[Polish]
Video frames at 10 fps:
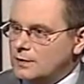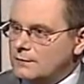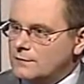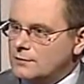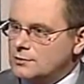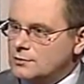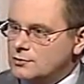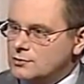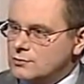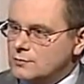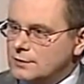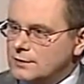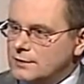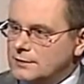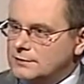prawnej, jeśli chodzi o
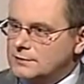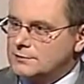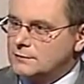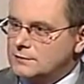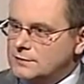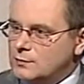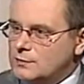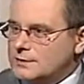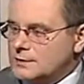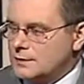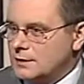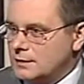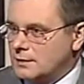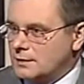badanie katastrofy smoleńskiej,